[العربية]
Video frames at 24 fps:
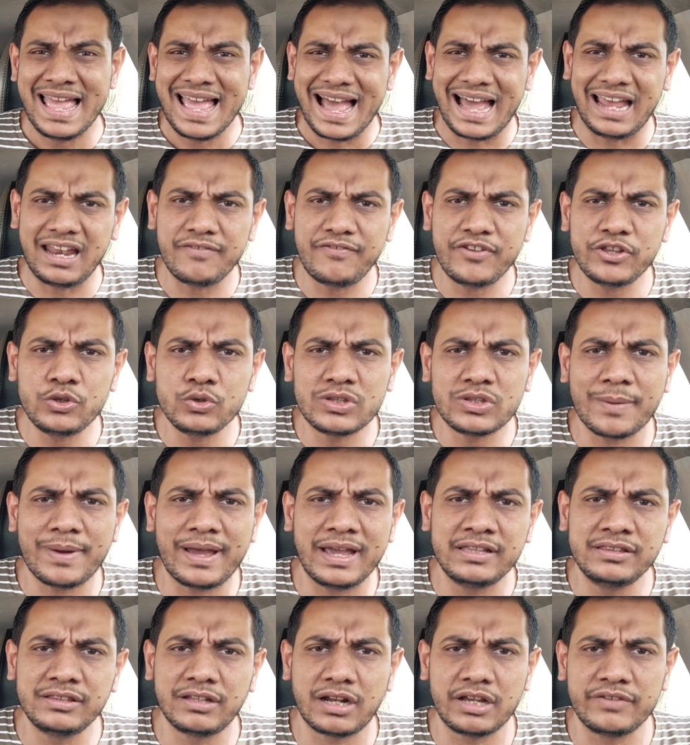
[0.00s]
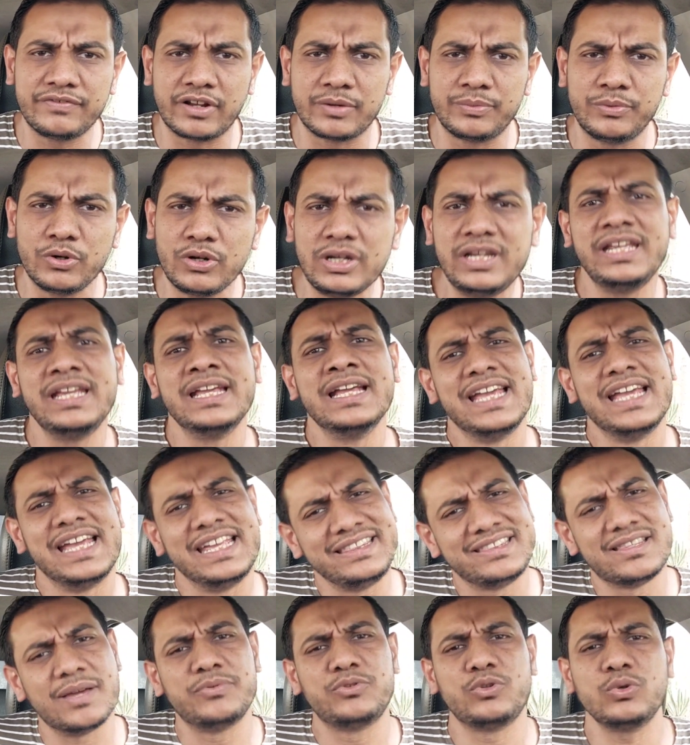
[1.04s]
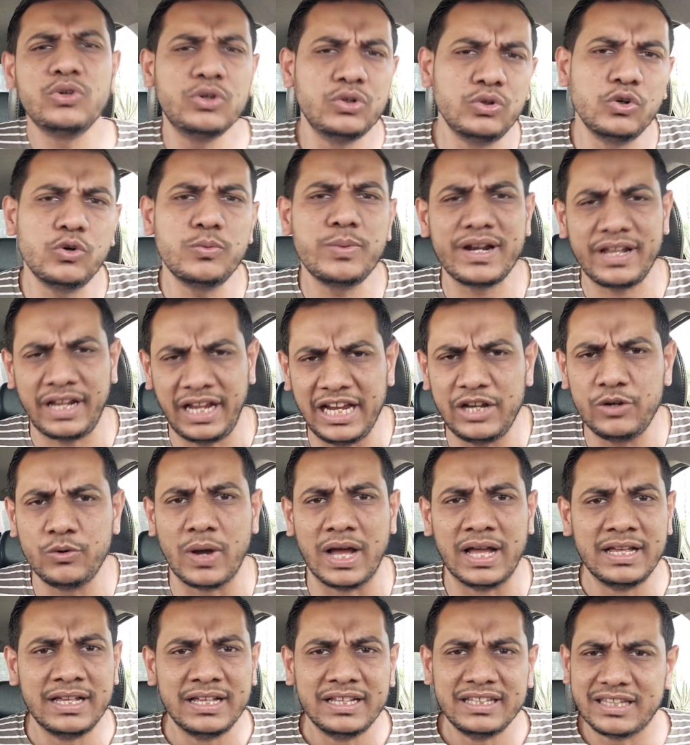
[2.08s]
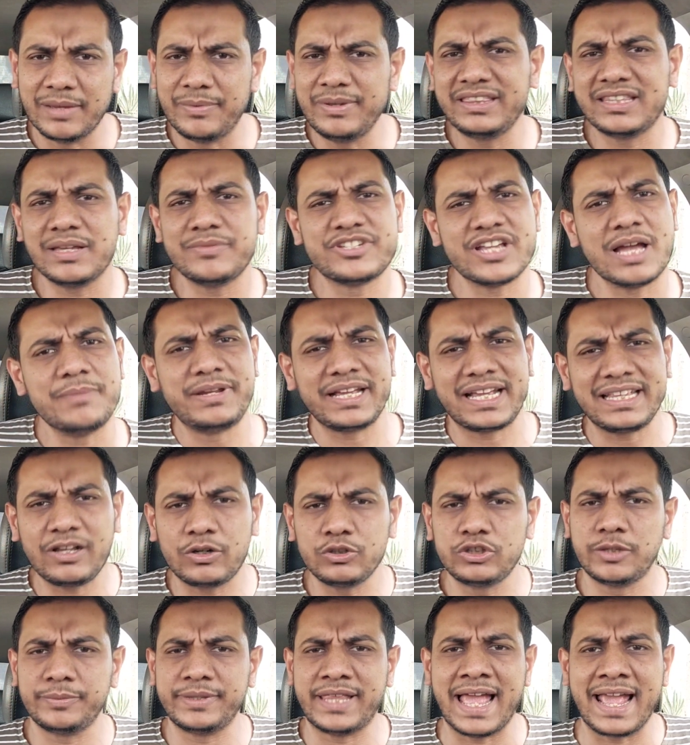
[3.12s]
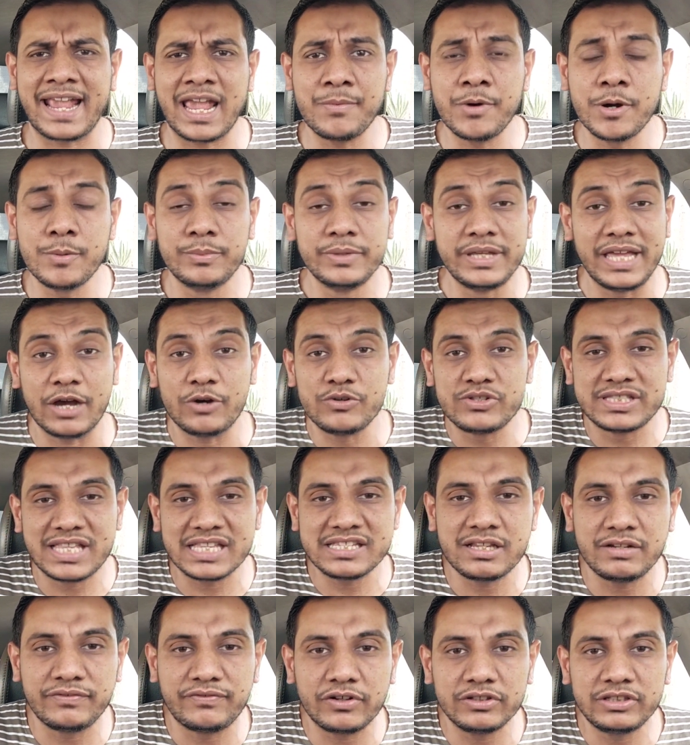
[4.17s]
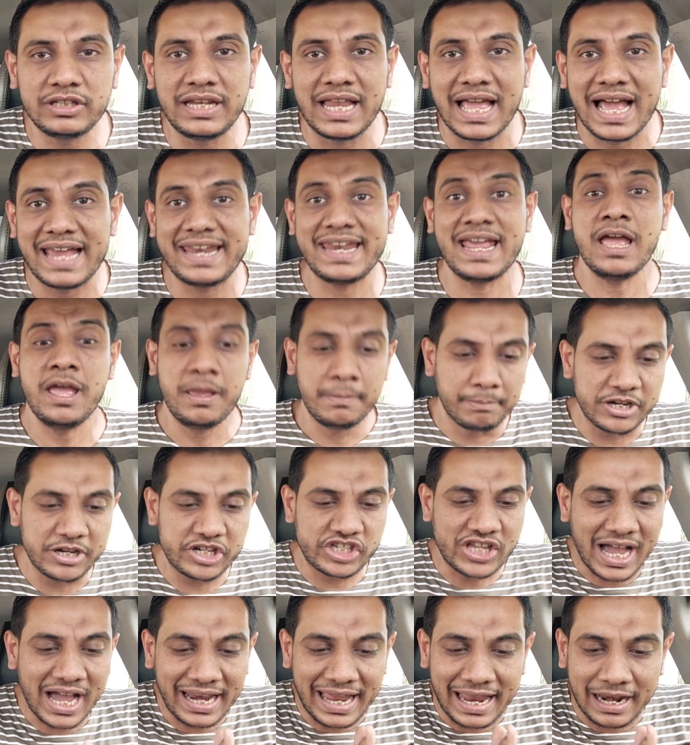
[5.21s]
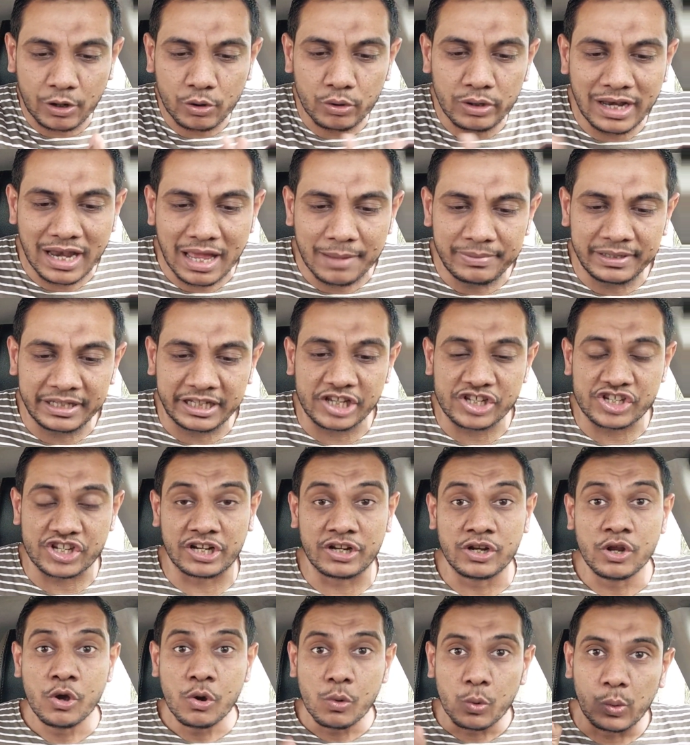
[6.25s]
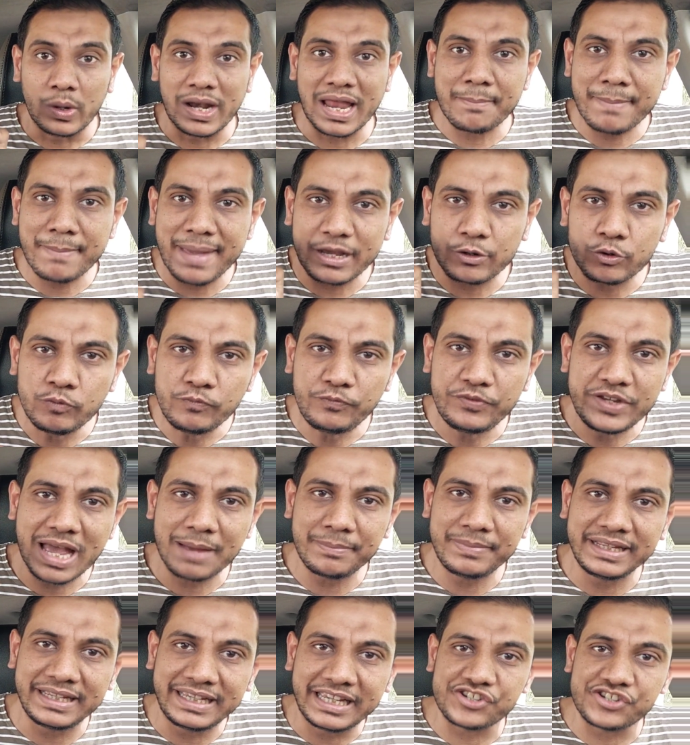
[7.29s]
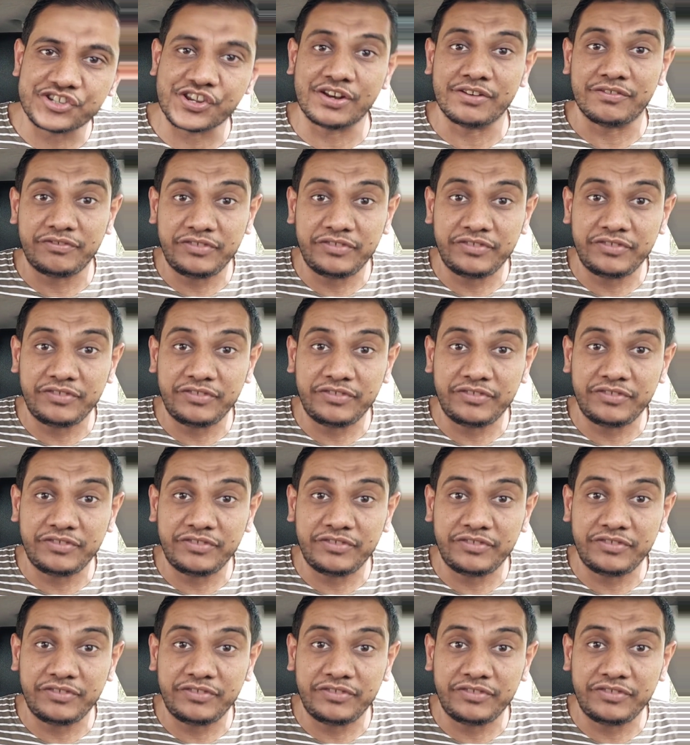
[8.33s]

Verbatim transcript: على فيديو تبع ان درايفر بيقول لي انت بتقول ان اوبر حلوه طب انت مش قبل كده كنت بتهاجمهم يا استاذ الفاضل انا بشتغل على كل الابلكيشن ولما يكون يكون في ابلكيشن